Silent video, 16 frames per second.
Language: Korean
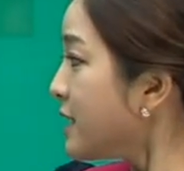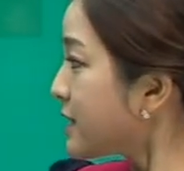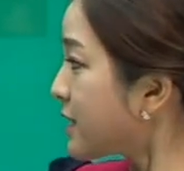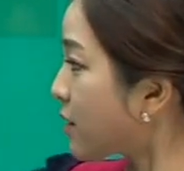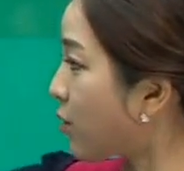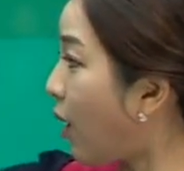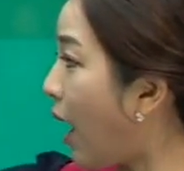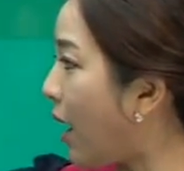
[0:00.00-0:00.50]

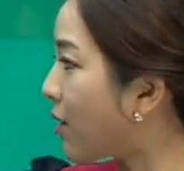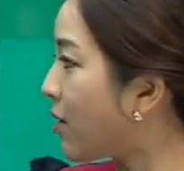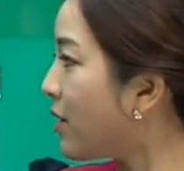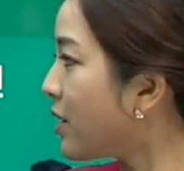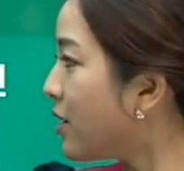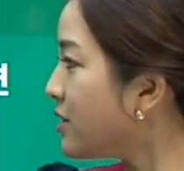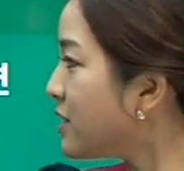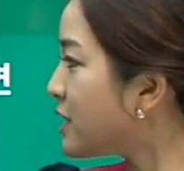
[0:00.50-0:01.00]
자,
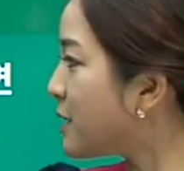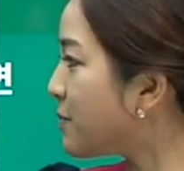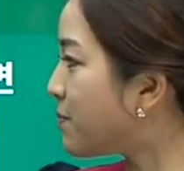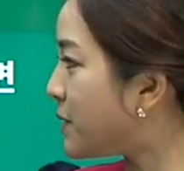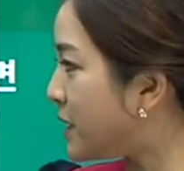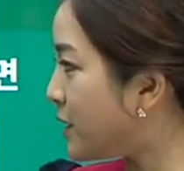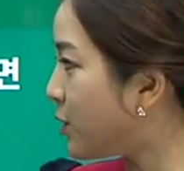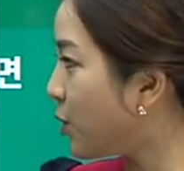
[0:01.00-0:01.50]
과거, 현재
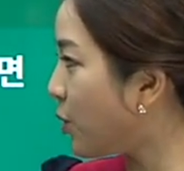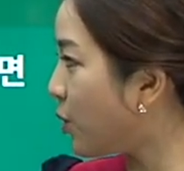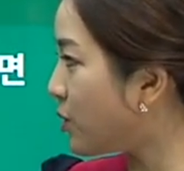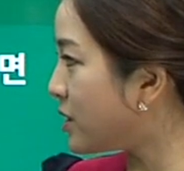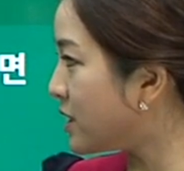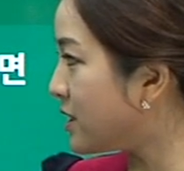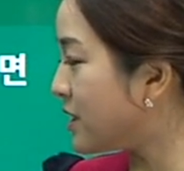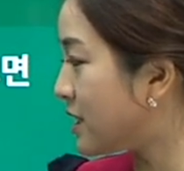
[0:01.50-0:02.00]

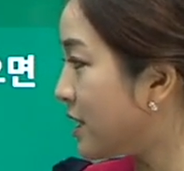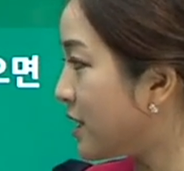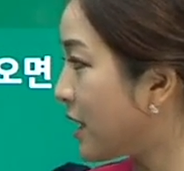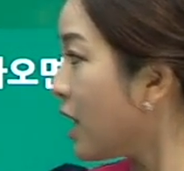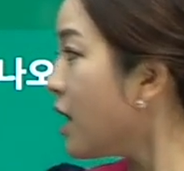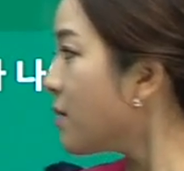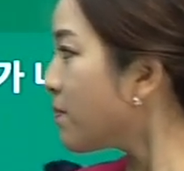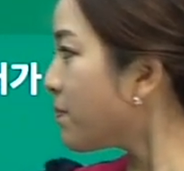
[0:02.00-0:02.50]
비교는 즉,
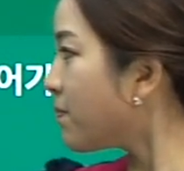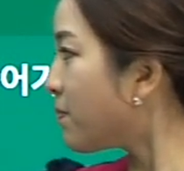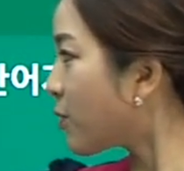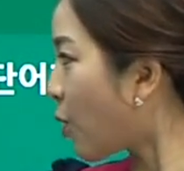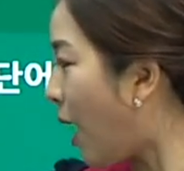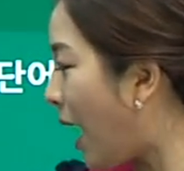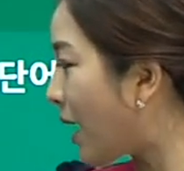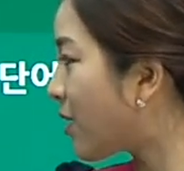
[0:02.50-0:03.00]

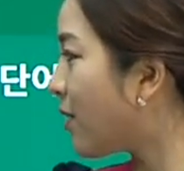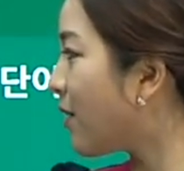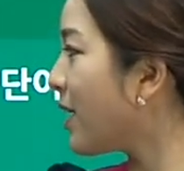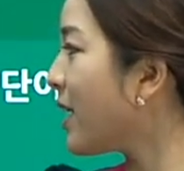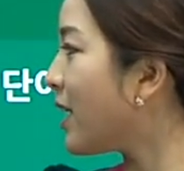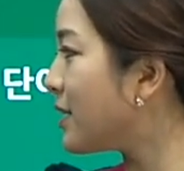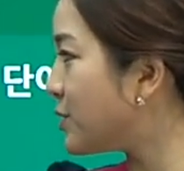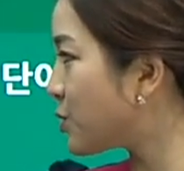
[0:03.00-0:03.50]

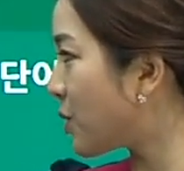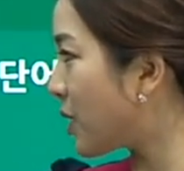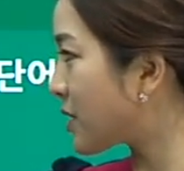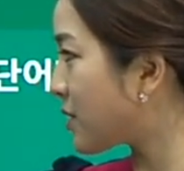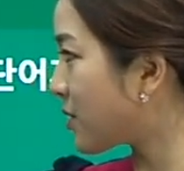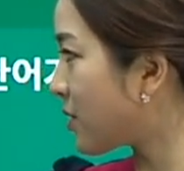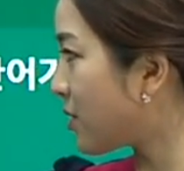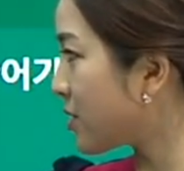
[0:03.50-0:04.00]
과거에 안
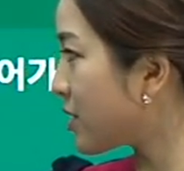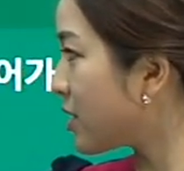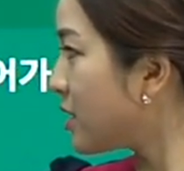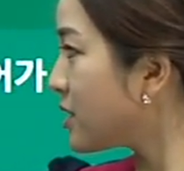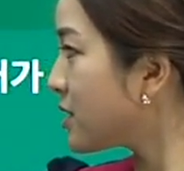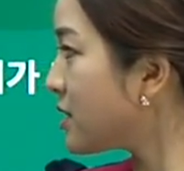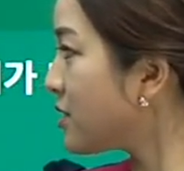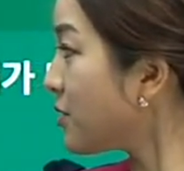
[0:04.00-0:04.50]
좋았던
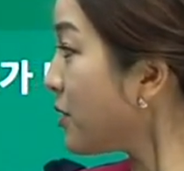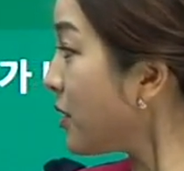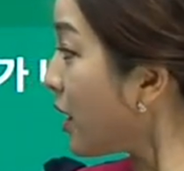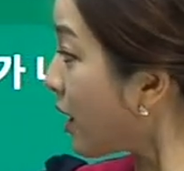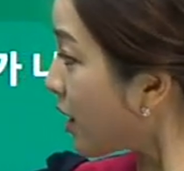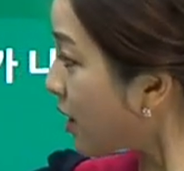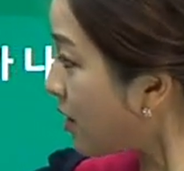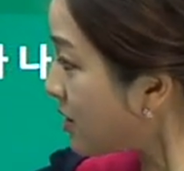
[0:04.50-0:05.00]
것으로
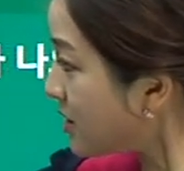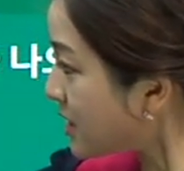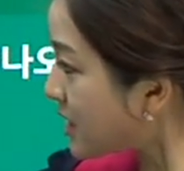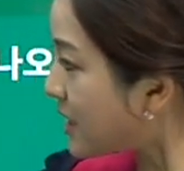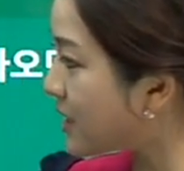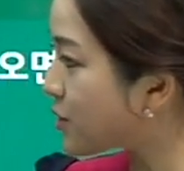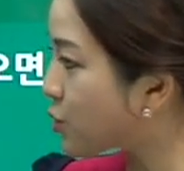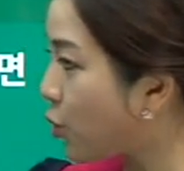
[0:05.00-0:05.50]

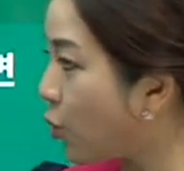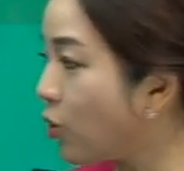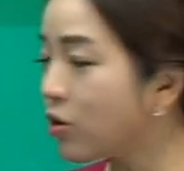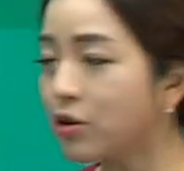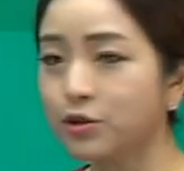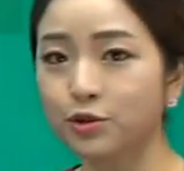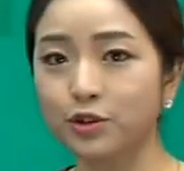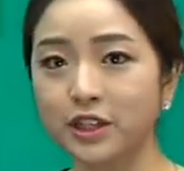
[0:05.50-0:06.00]
현재의 좋은
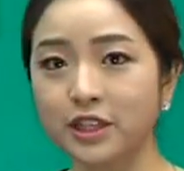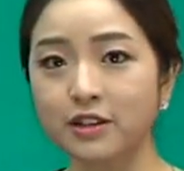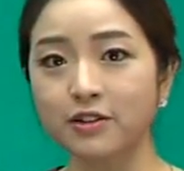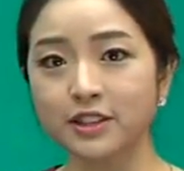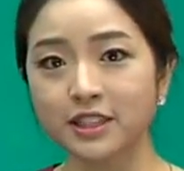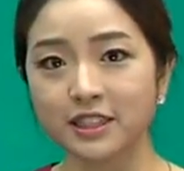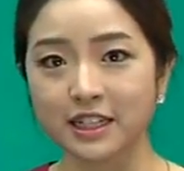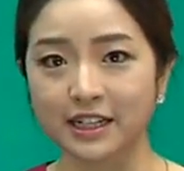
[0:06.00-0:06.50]
것으로
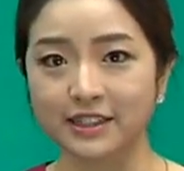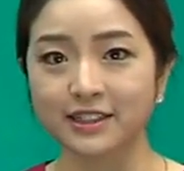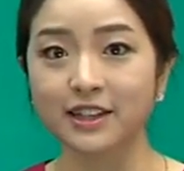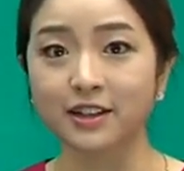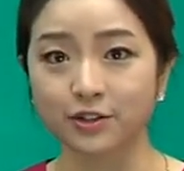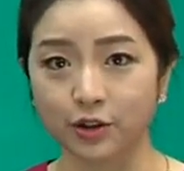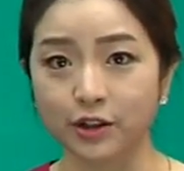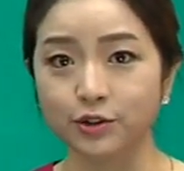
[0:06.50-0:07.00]
이어지는
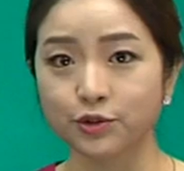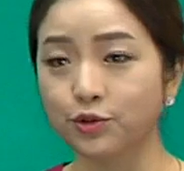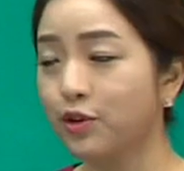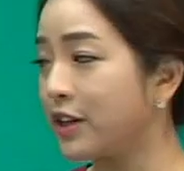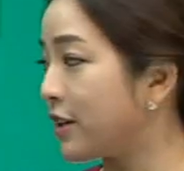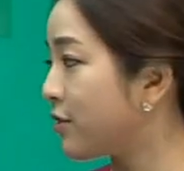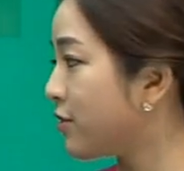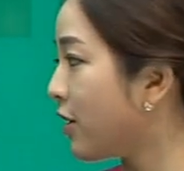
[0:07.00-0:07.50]
에세이가 될
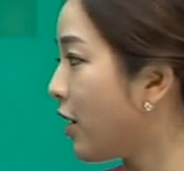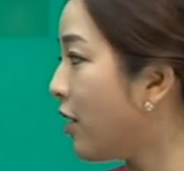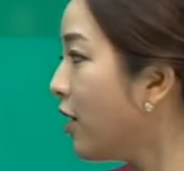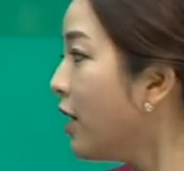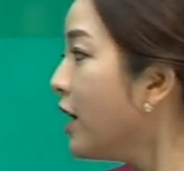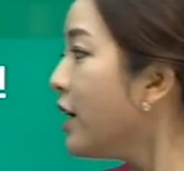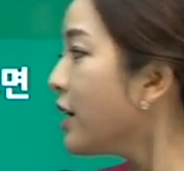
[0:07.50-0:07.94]
수가 있고요.